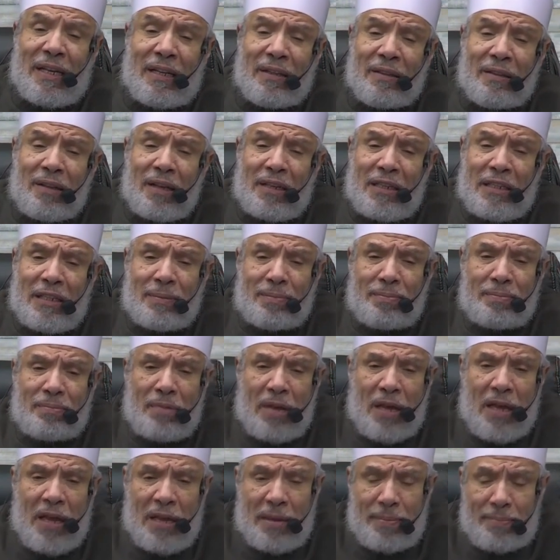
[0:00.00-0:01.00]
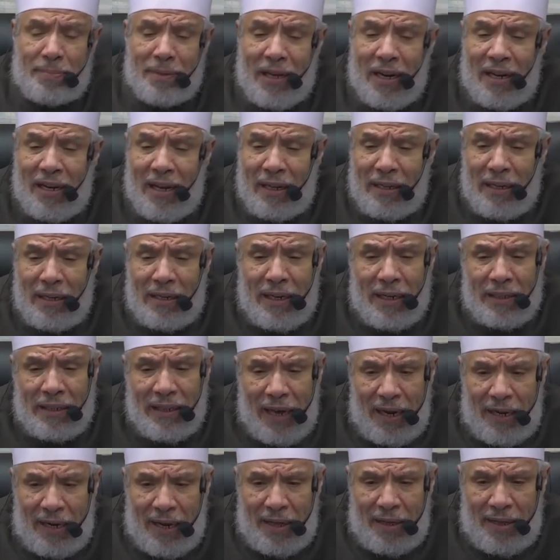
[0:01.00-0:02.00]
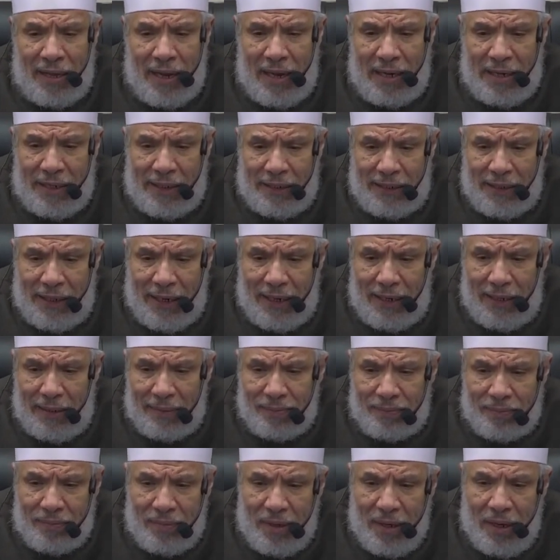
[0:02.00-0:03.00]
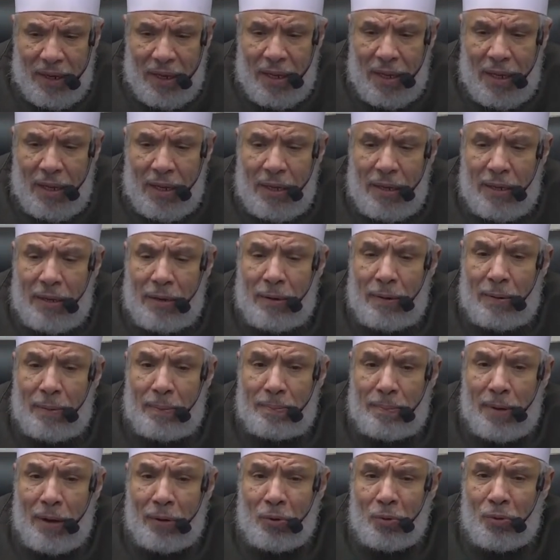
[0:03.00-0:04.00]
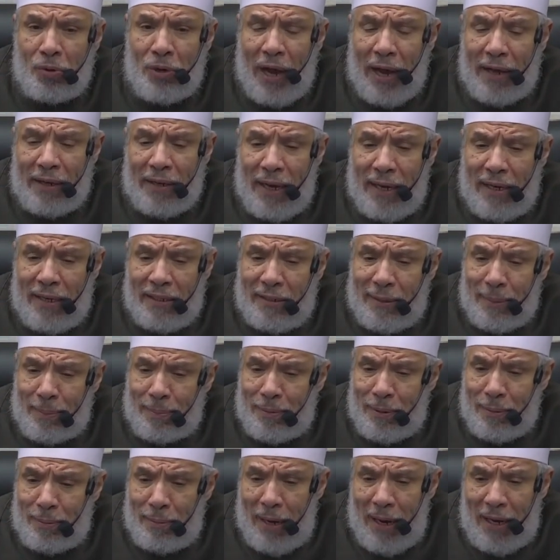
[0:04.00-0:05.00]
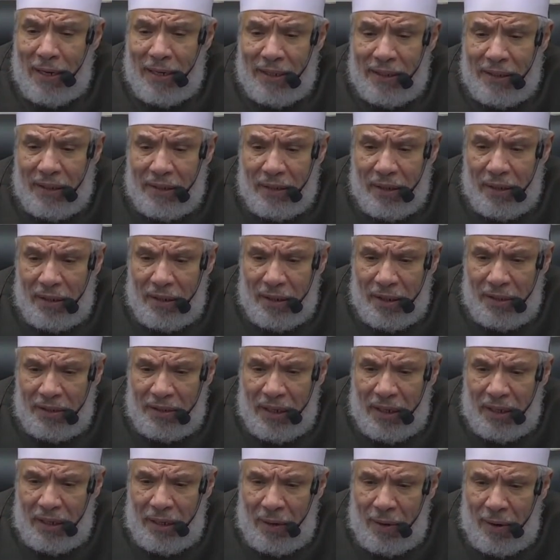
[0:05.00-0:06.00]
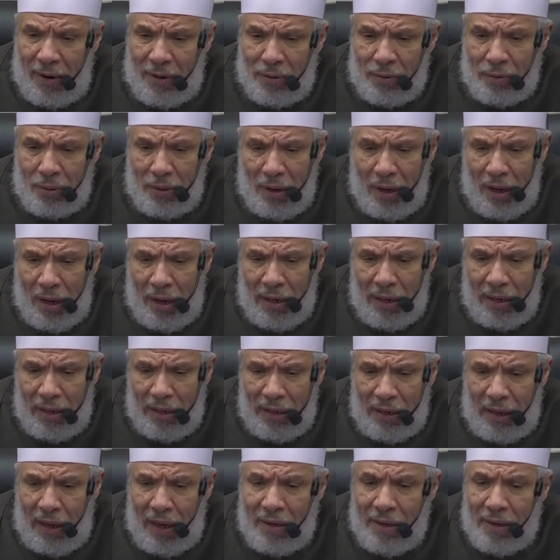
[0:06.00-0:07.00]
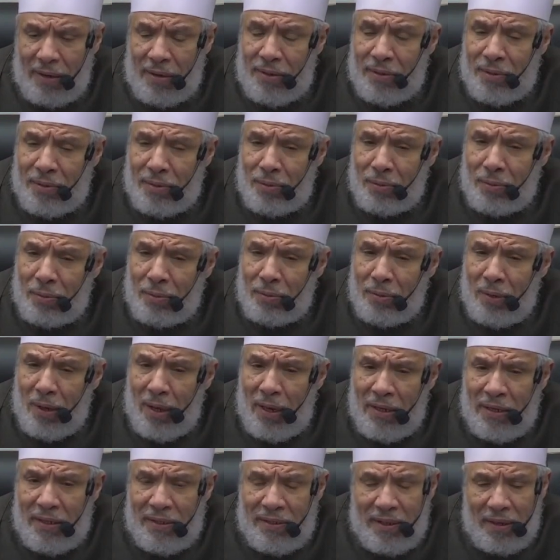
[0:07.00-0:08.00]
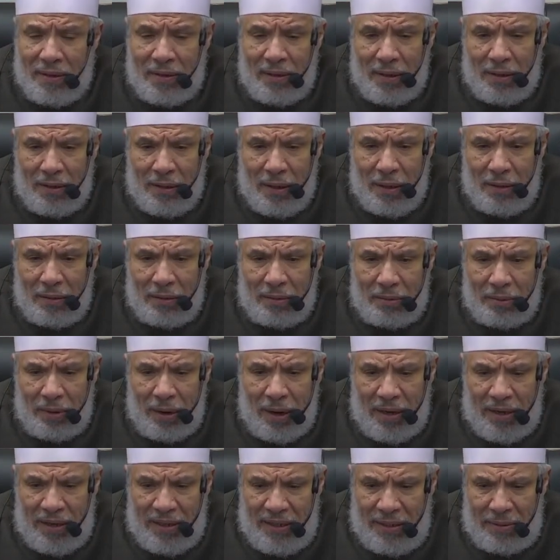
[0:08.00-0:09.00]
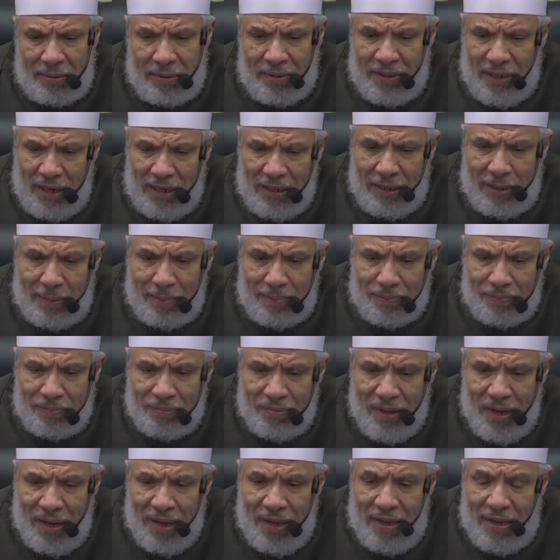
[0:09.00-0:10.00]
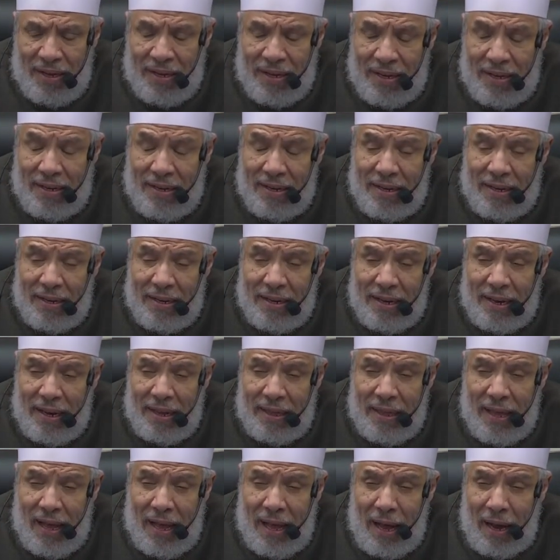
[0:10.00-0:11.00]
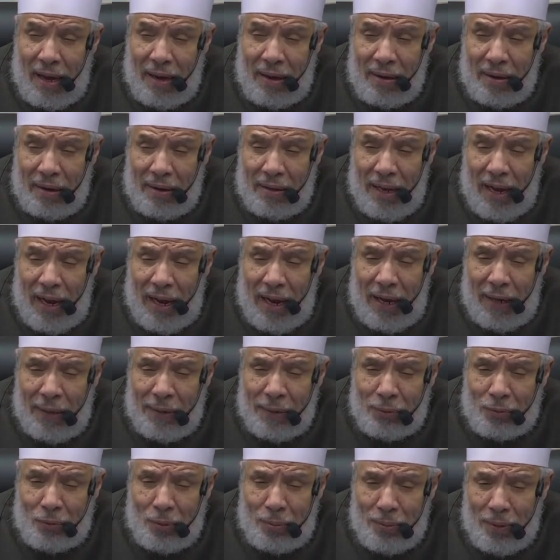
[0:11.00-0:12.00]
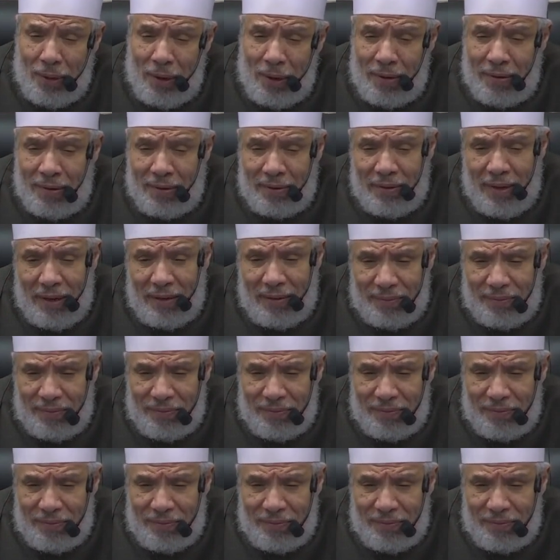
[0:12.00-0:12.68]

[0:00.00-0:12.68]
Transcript: طيب آه، من الأدلة على ذلك ما روي عن أنس بن مالك رضي الله عنه قال قال رسول الله صلى الله عليه وسلم إذا أقرض أحدكم قرضا